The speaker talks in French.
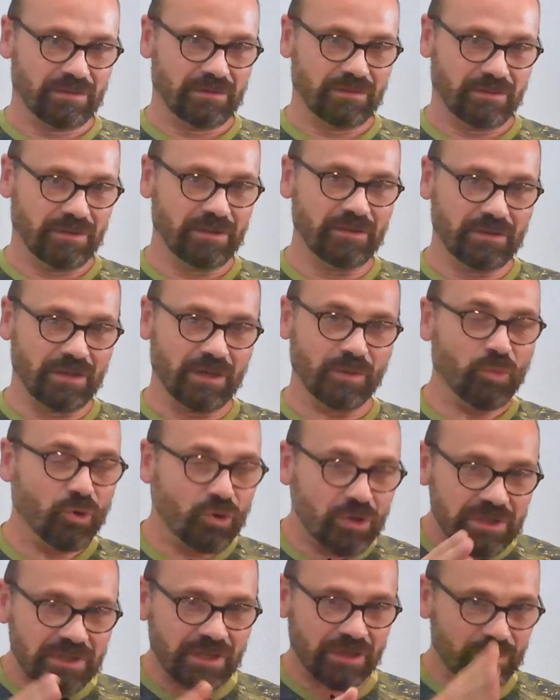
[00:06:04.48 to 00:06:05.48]
un
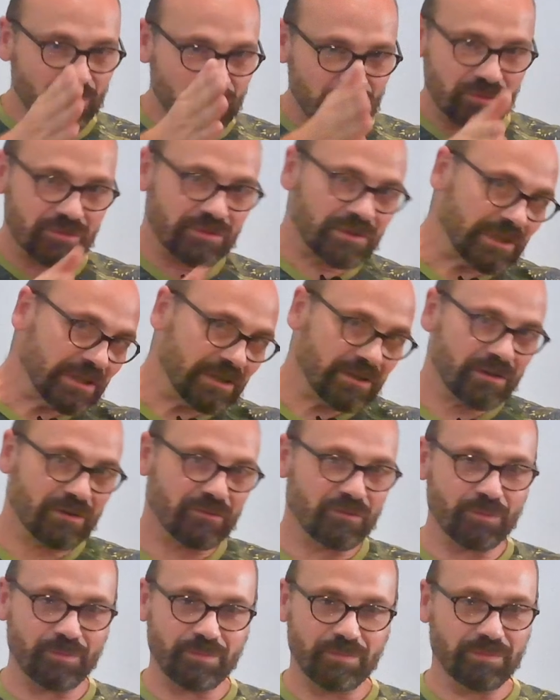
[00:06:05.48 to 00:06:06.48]
mot est un mot et
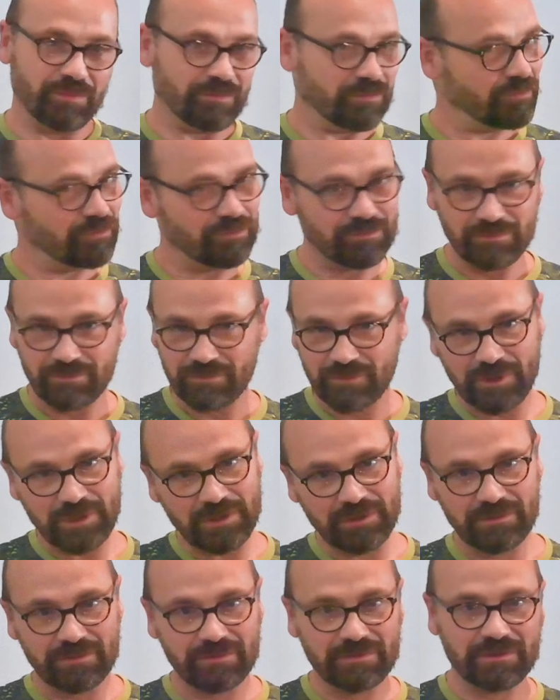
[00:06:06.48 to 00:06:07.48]
on veut.
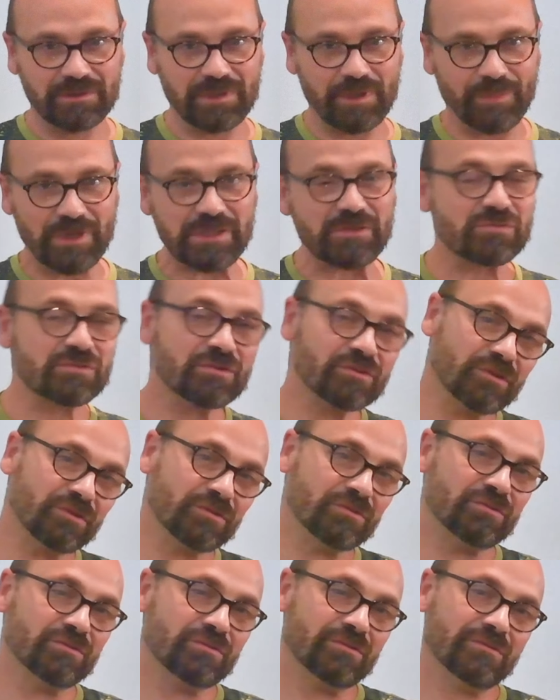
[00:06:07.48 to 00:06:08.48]
Voilà. Il n'y a pas de
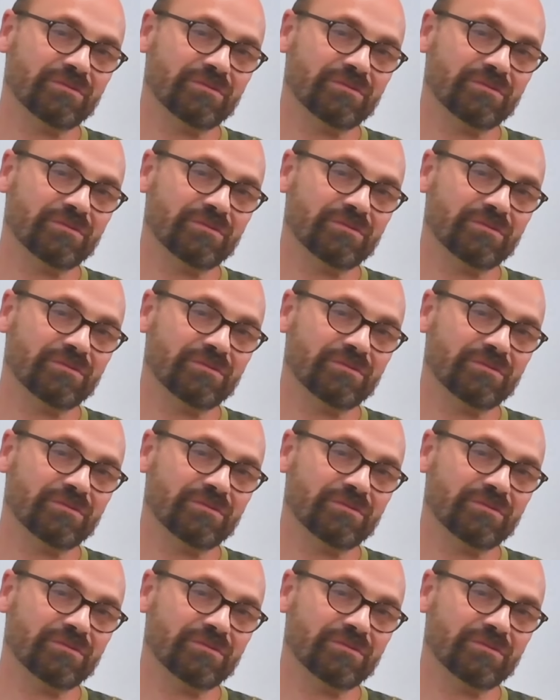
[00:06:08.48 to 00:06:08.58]
sous-entendu.